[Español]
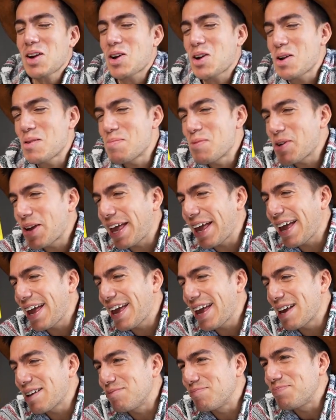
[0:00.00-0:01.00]
como
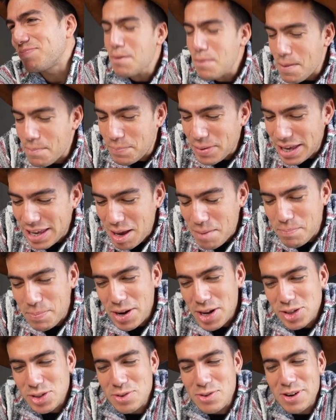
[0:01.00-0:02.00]
que sabe a piña,
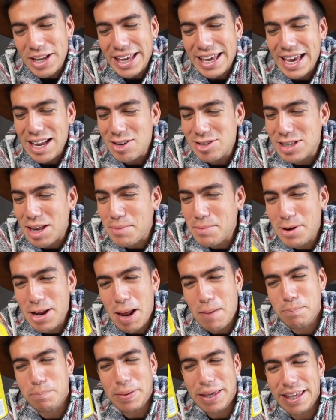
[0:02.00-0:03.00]
pero es un ligero sabor
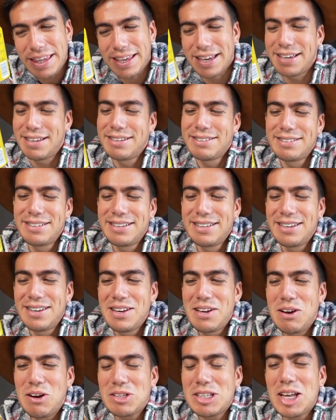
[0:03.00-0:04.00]
a piña.
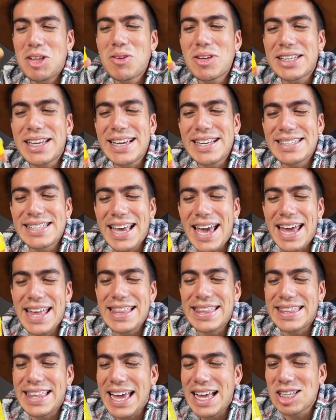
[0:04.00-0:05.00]
O sea, no es que sea
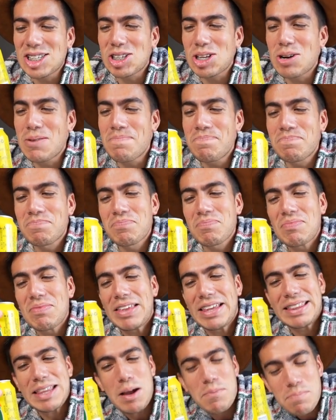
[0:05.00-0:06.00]
intenso,
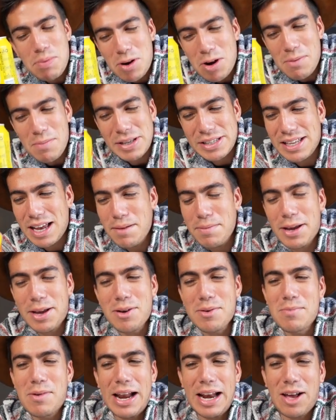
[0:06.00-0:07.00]
tampoco me sirve
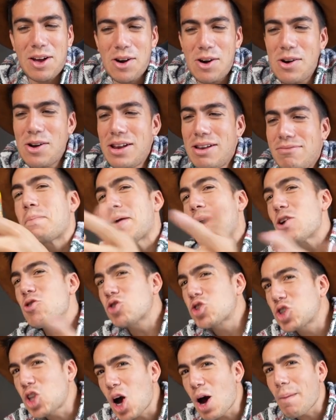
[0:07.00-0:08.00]
como alcohol. Me
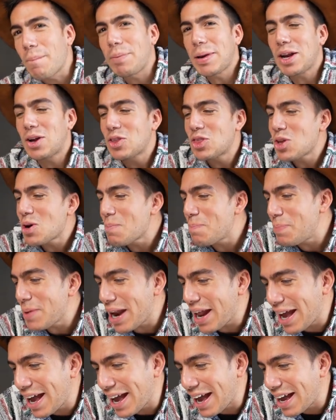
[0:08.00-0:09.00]
gustó, pero no
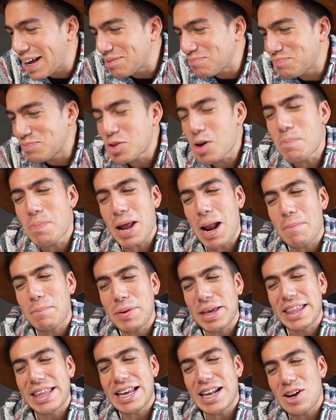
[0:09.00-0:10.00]
para, no para
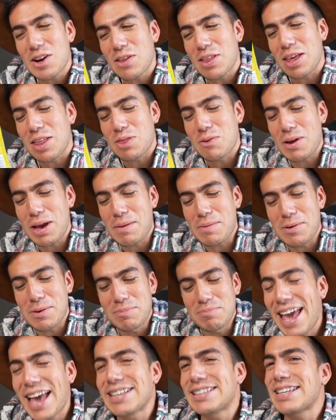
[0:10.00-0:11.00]
pedirlo de nuevo.
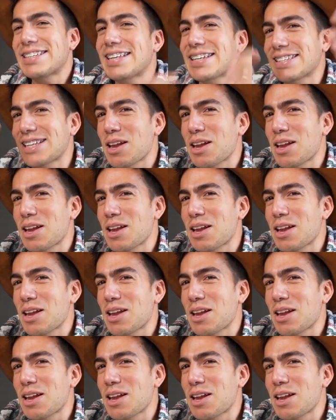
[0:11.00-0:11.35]
Es de esas